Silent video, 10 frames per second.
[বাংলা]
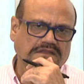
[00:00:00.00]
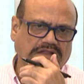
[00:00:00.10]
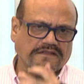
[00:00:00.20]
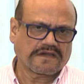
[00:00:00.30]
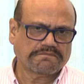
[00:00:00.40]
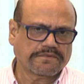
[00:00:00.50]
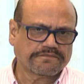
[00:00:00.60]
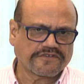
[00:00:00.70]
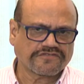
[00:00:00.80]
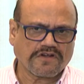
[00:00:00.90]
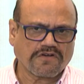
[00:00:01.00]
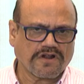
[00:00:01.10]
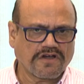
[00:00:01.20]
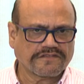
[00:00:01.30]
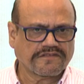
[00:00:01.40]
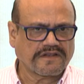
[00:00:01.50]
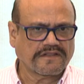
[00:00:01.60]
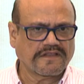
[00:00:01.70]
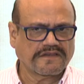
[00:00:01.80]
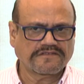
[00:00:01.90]
তাদের চেষ্টা করা হয়
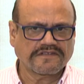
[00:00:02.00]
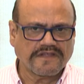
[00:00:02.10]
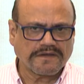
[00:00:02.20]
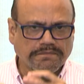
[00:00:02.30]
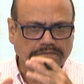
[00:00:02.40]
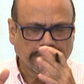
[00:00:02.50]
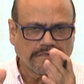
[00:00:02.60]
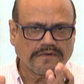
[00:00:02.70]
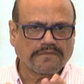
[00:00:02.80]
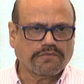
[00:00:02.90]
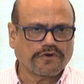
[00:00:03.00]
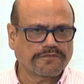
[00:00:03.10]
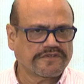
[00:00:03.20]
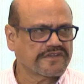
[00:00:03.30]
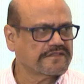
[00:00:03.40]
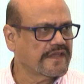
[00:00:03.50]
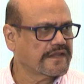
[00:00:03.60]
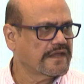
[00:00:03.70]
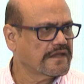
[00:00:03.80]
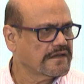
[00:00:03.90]
তাদের নিজেদের পরিবেশের
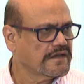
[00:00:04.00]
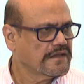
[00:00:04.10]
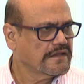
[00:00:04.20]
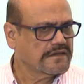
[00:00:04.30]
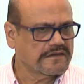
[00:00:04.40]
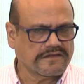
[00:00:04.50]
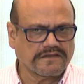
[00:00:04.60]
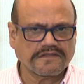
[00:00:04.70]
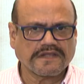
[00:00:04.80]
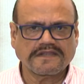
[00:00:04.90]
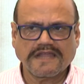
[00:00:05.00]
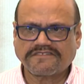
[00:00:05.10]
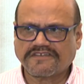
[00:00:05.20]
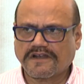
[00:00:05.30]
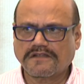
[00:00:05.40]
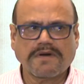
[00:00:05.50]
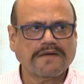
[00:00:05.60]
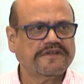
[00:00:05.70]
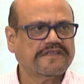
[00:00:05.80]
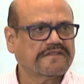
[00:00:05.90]
থেকে নিজেদের থেকে
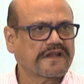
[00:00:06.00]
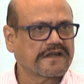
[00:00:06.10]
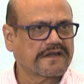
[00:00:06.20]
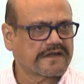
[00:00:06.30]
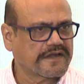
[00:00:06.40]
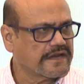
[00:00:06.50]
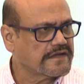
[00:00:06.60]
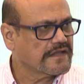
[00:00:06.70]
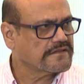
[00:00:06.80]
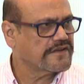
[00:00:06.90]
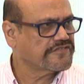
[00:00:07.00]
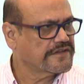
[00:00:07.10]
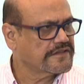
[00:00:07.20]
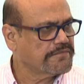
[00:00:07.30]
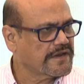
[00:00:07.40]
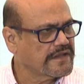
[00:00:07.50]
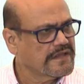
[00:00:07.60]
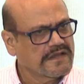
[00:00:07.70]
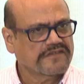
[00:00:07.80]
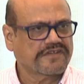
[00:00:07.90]
ন্যাচারালভাবে যাতে ক্রিকেটটা তারা শিখতে পারে
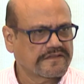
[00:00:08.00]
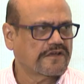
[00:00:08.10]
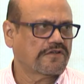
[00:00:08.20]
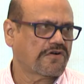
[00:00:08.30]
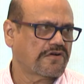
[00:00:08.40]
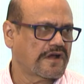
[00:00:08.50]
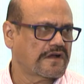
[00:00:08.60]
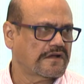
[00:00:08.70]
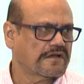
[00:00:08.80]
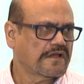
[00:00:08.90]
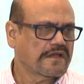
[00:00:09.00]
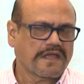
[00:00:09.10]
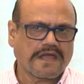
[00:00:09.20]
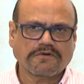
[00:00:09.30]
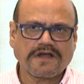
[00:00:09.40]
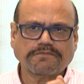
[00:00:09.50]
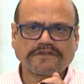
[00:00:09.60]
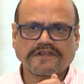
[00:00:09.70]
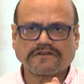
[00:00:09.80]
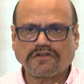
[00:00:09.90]
সেদিকে লক্ষ্য রাখা এবং
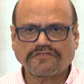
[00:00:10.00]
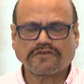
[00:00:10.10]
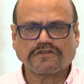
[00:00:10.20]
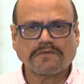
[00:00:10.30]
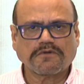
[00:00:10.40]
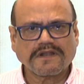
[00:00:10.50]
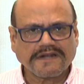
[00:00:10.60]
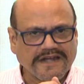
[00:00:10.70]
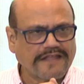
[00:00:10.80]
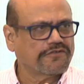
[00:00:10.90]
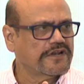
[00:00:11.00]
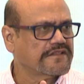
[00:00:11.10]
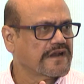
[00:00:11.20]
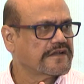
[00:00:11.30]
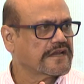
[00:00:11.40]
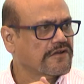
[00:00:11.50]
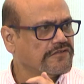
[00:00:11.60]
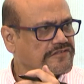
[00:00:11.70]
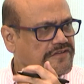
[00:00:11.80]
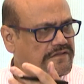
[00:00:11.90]
আপনি টেকনোলজির কথা বললেন গ্র্যাজুয়ালি তারা
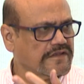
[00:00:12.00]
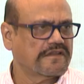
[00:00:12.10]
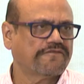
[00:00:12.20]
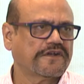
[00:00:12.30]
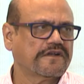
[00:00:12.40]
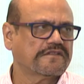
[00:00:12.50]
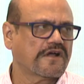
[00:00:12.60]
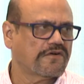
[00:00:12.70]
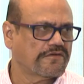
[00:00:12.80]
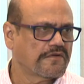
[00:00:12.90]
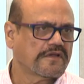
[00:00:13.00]
টেকনোলজির সাথে ডেফিনেটলি তারাও